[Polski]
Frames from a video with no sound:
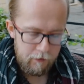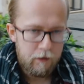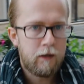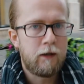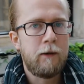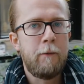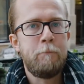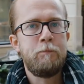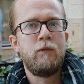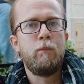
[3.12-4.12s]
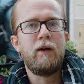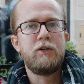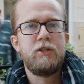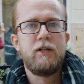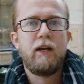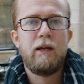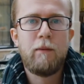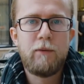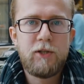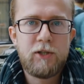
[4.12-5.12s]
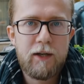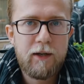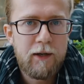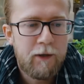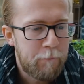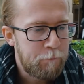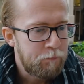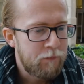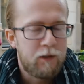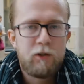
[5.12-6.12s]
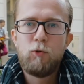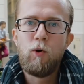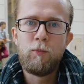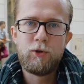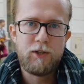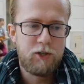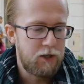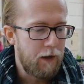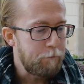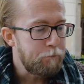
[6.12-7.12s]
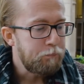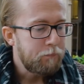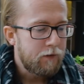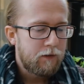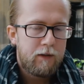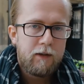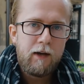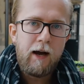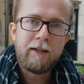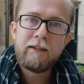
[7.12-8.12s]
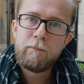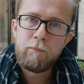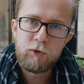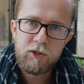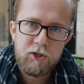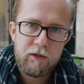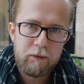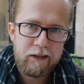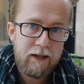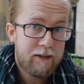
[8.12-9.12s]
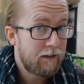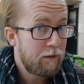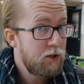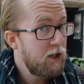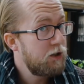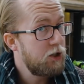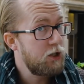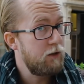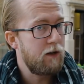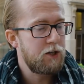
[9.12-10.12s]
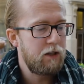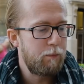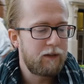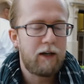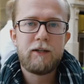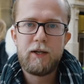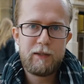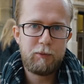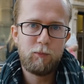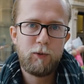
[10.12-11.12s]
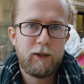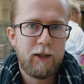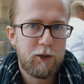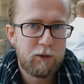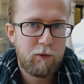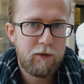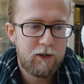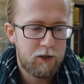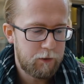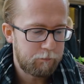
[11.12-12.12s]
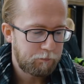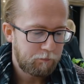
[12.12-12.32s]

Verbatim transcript: Ah, no patrzcie, jakie mamy dzisiaj tło muzyczne. A na tym muzycznym tle zadam dzisiaj trzy ważne pytania i spróbuję na nie odpowiedzieć.